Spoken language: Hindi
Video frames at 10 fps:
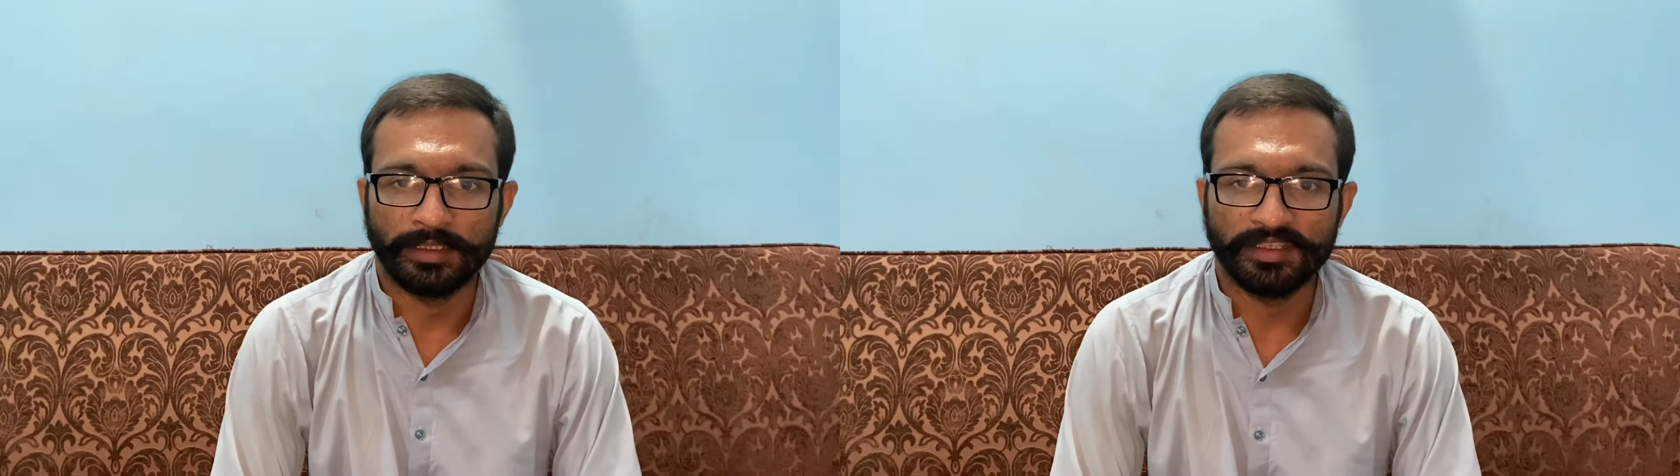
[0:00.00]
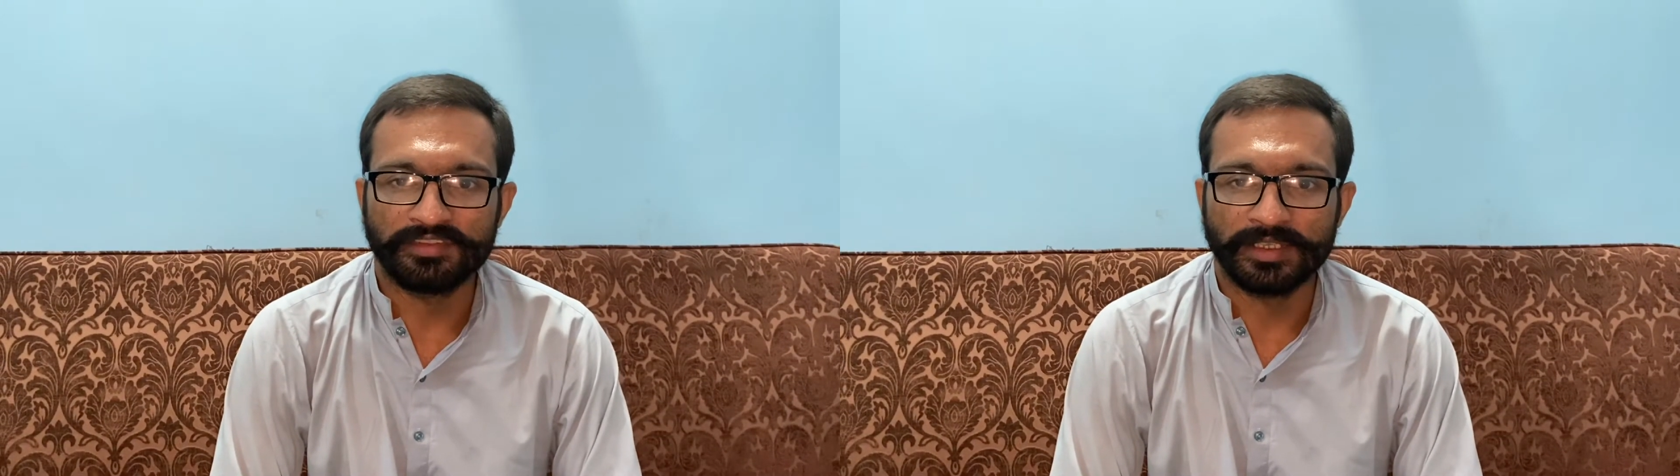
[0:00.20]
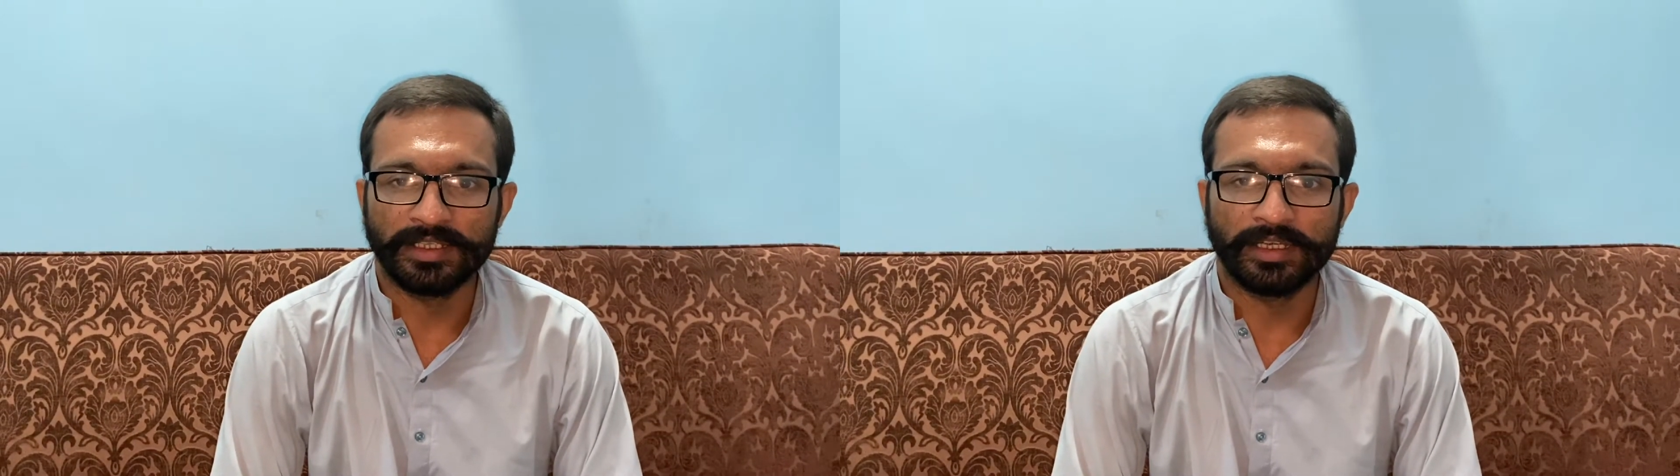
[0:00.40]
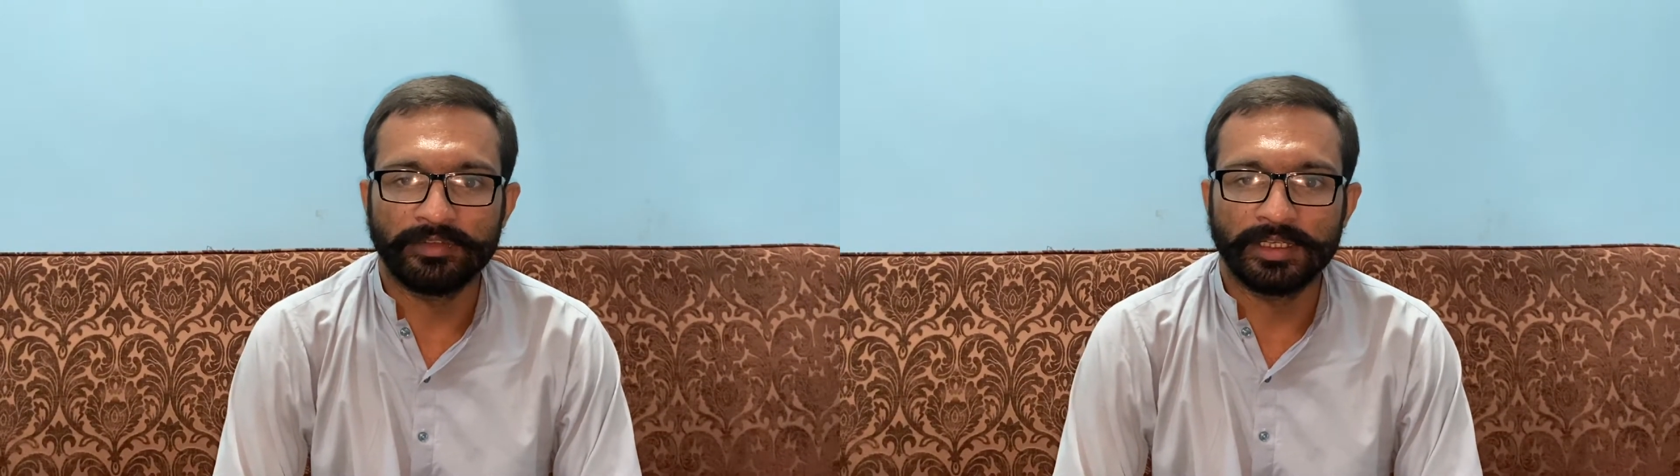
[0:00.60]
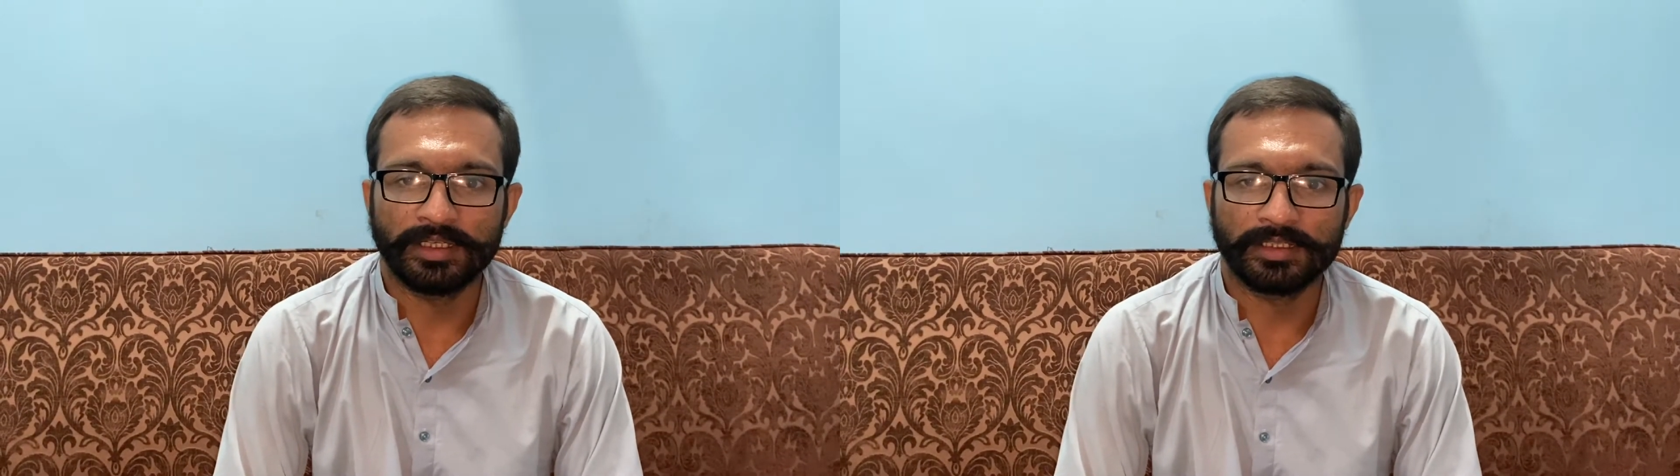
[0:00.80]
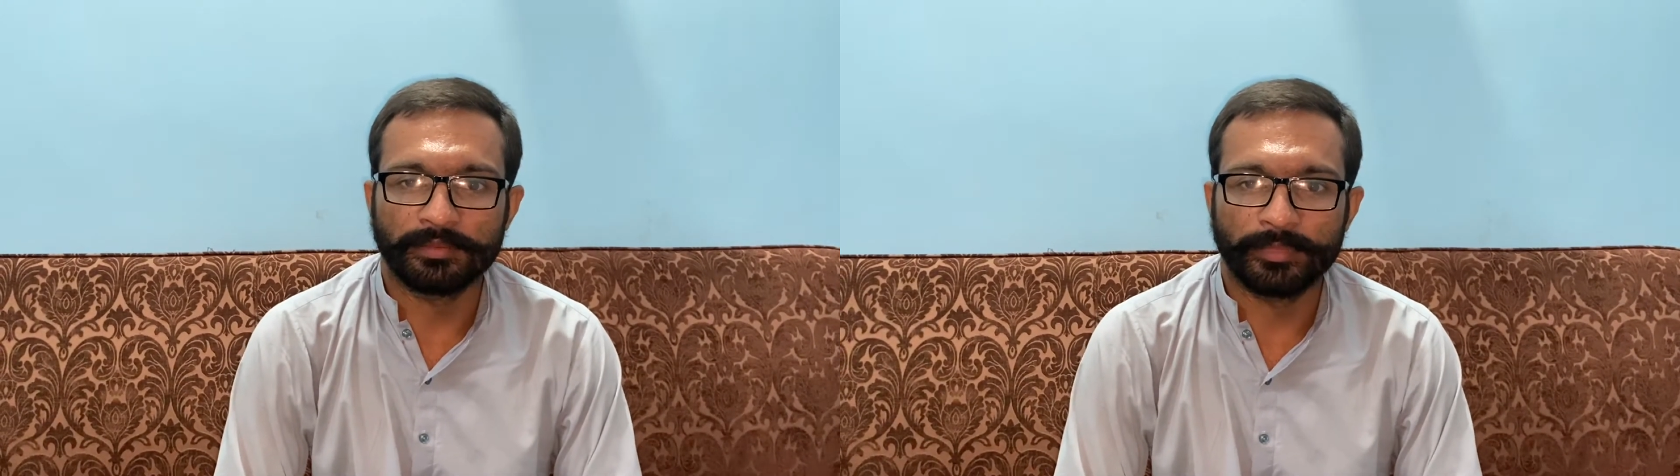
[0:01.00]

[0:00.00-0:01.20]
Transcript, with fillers: इसके अलावा अगर